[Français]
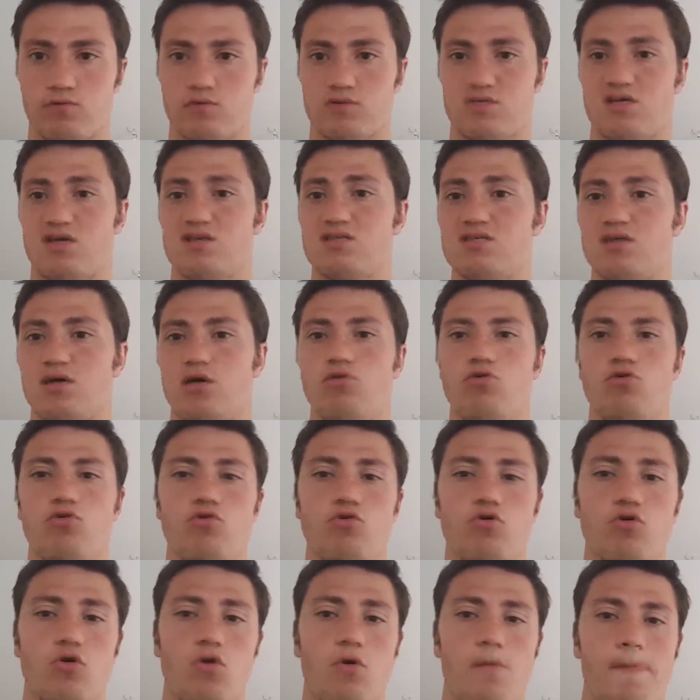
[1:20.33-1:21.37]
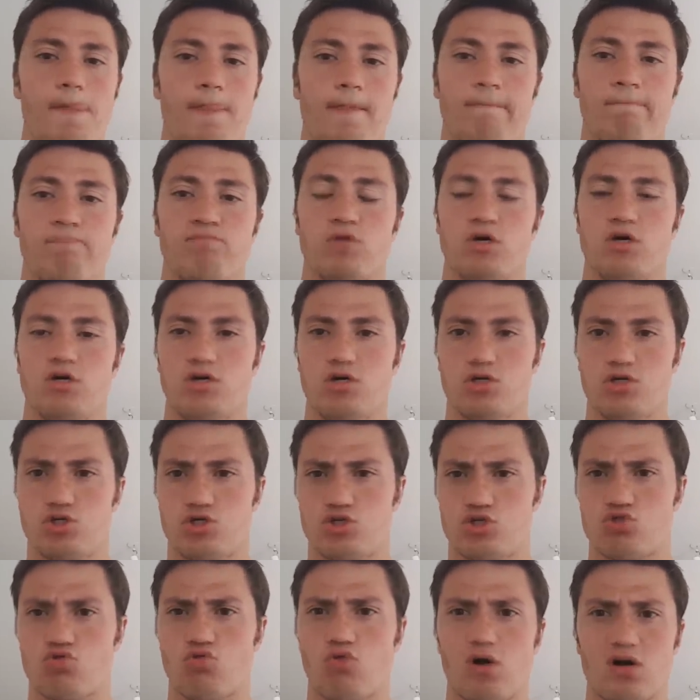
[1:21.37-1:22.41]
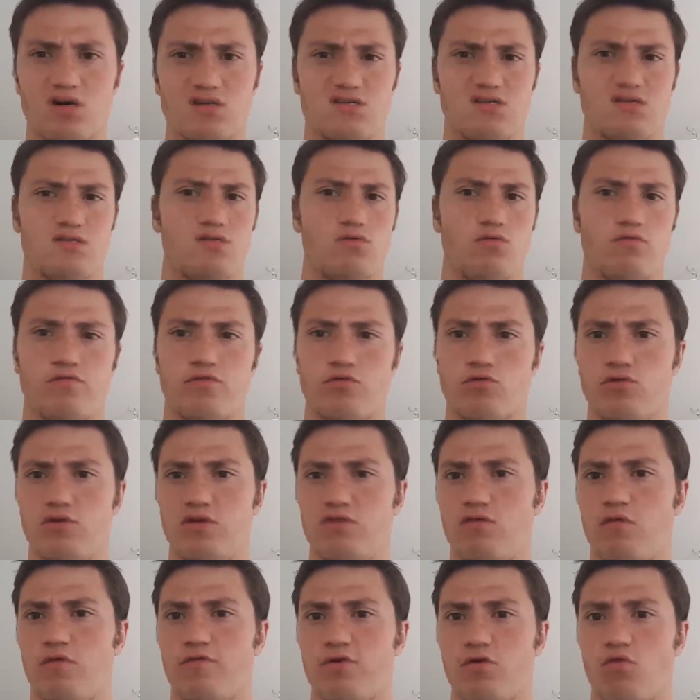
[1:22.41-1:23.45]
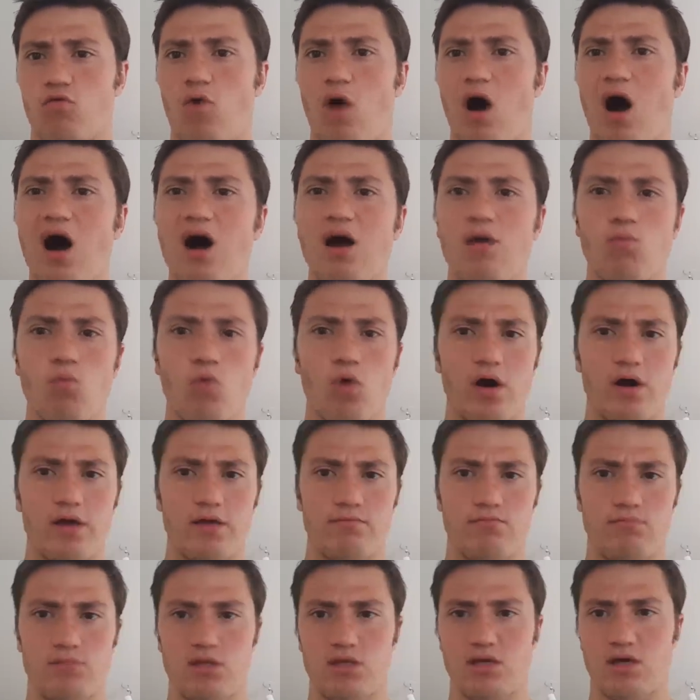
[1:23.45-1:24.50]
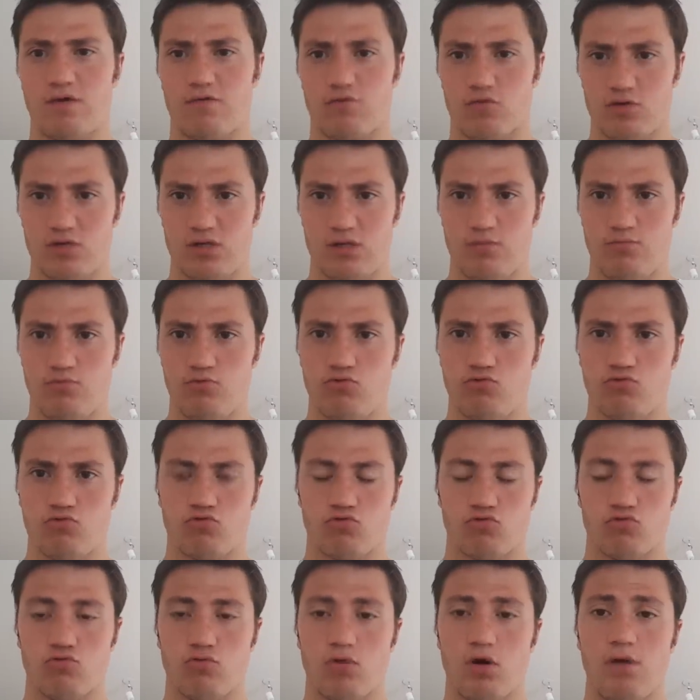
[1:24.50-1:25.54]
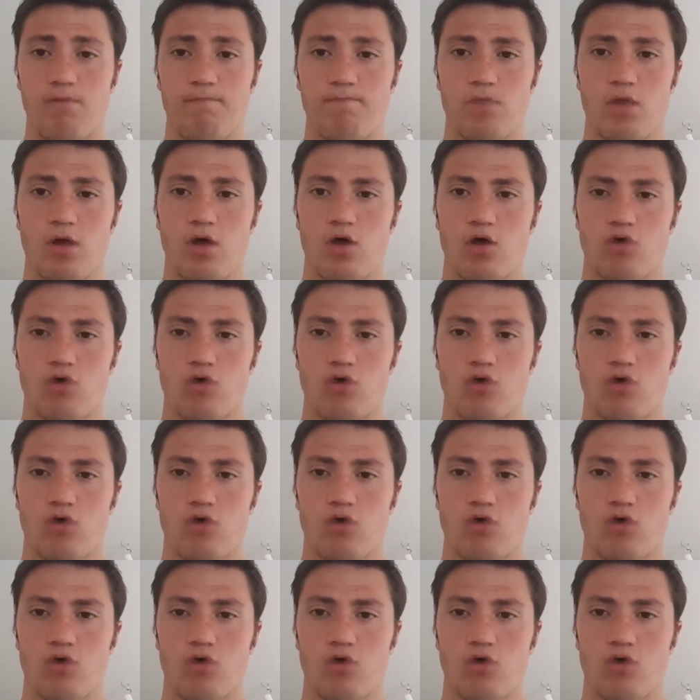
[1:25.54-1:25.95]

Donc ça ça a eu lieu je crois que c'était on était environ à un mois et demi avant le début du tournoi.